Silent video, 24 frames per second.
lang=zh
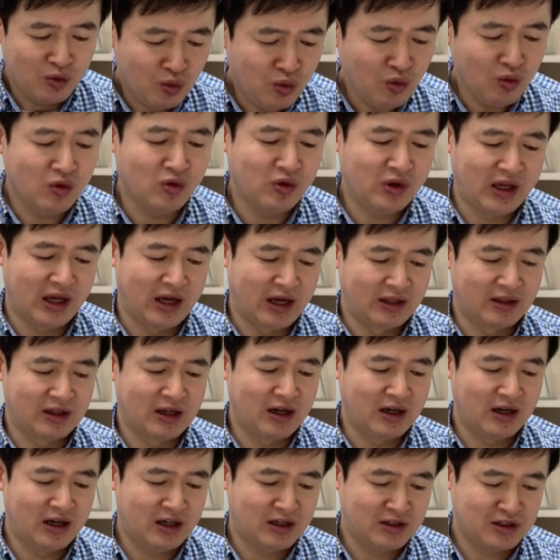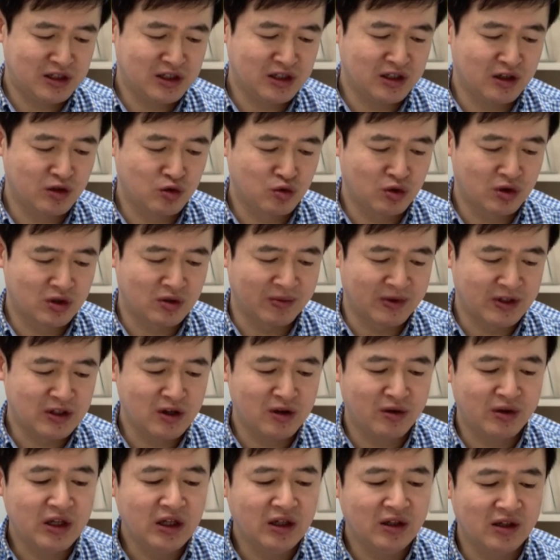预言哈，二世节说什么？这
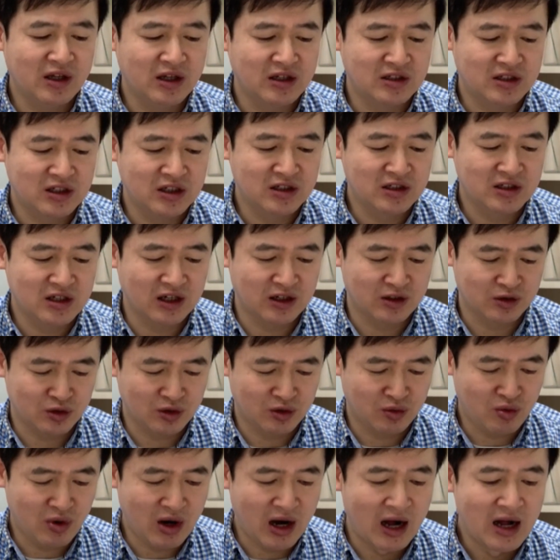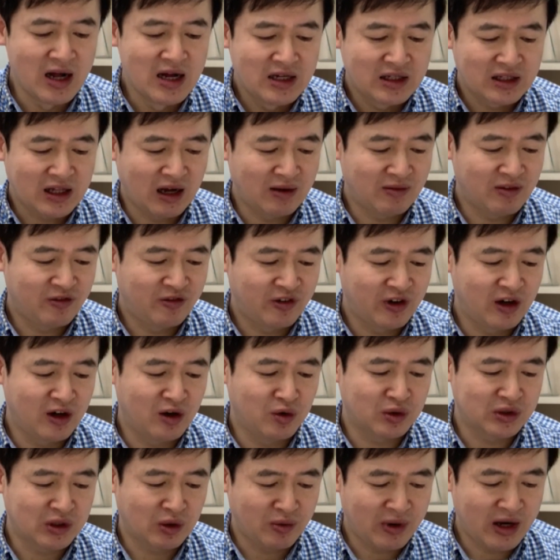有因念经上之话，他们分了
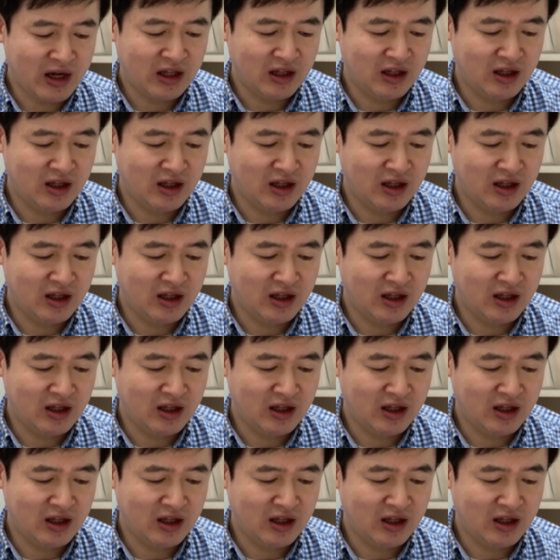我的外